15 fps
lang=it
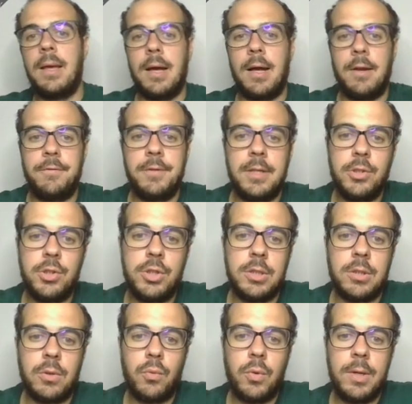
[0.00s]
Alfine
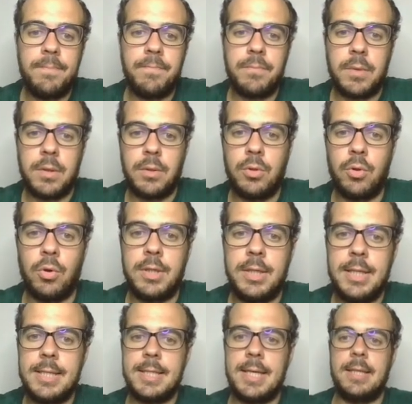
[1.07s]
D5, donna in
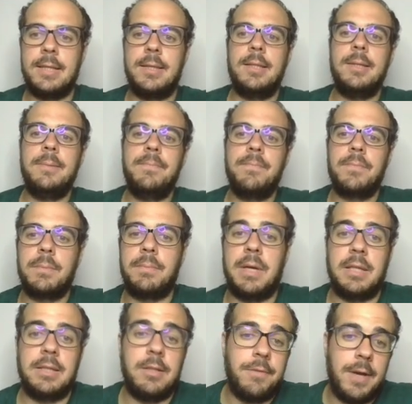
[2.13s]
E7,
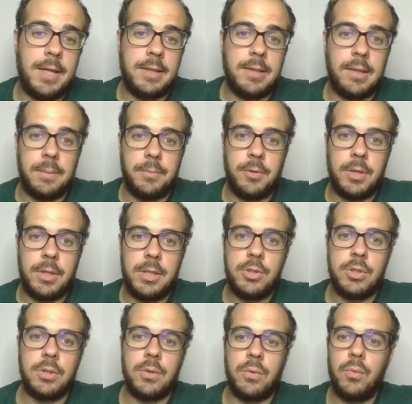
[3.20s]
per difendere il peone
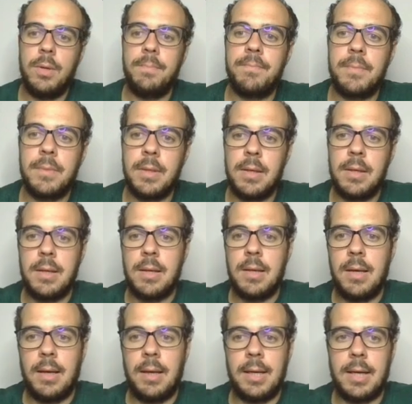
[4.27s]
5
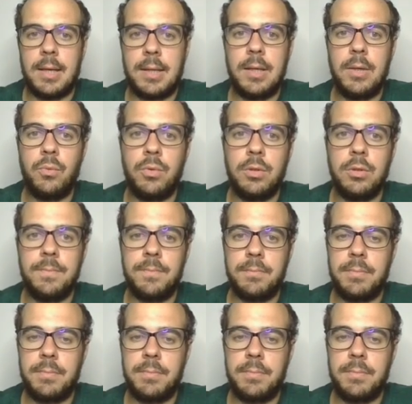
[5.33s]
RH1.